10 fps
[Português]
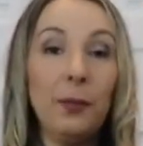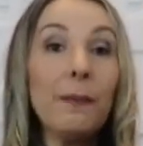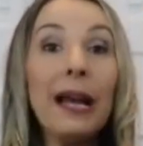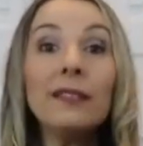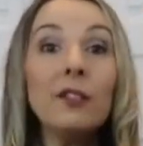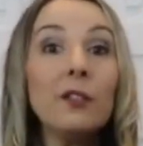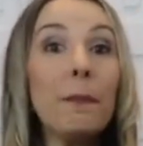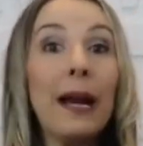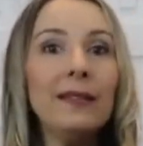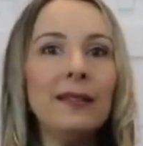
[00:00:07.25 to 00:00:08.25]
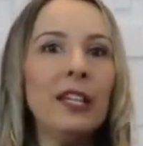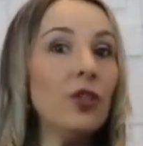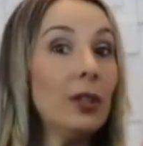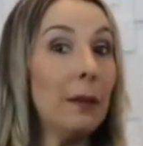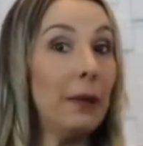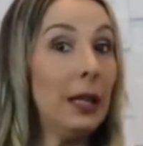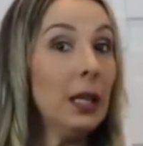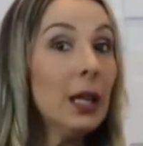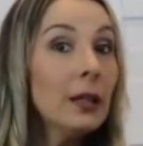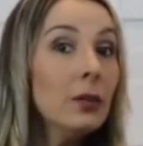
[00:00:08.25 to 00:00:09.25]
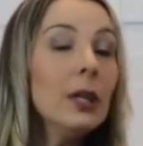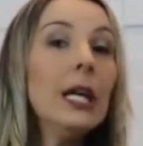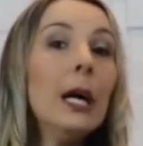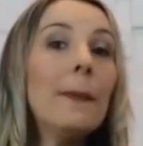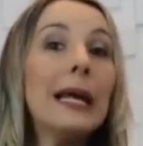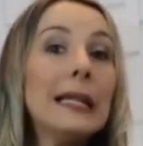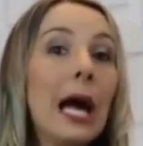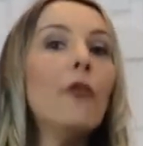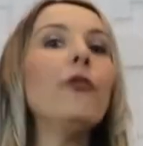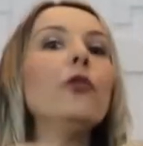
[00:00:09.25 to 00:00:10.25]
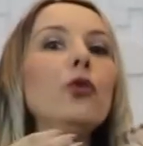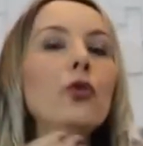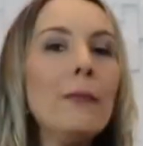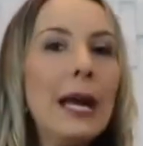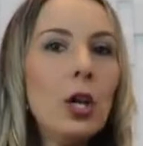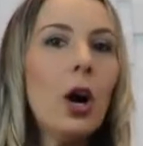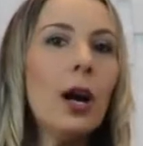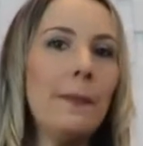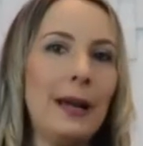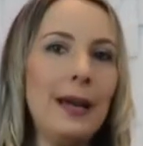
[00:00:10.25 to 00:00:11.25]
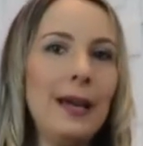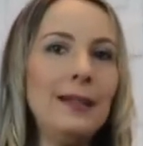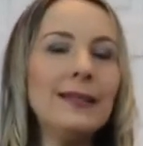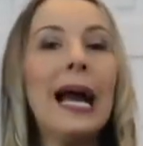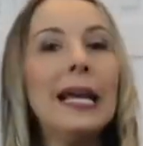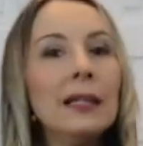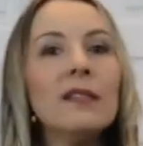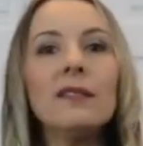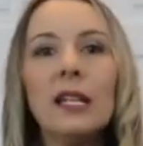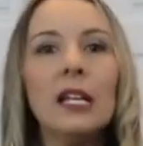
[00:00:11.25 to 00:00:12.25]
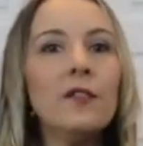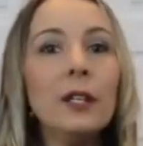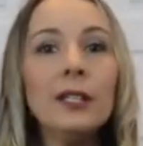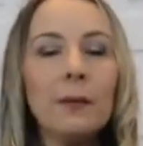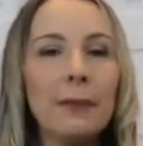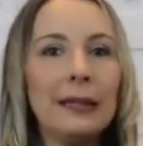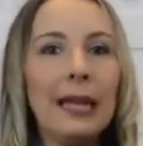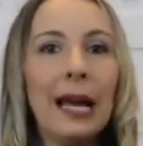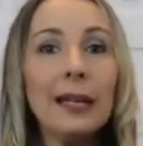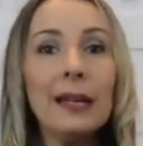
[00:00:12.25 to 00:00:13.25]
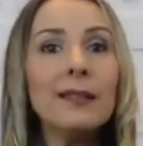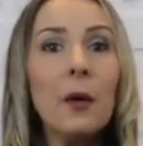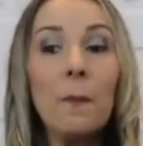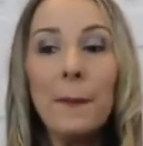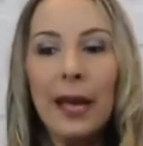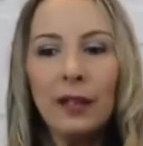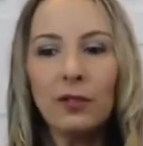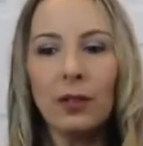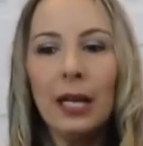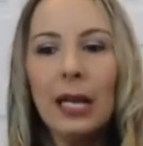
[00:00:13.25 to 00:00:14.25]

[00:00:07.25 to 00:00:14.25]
Por mais que os pais estejam trabalhando para dar um futuro melhor para eles, ainda assim eles vão interpretar que eles são um peso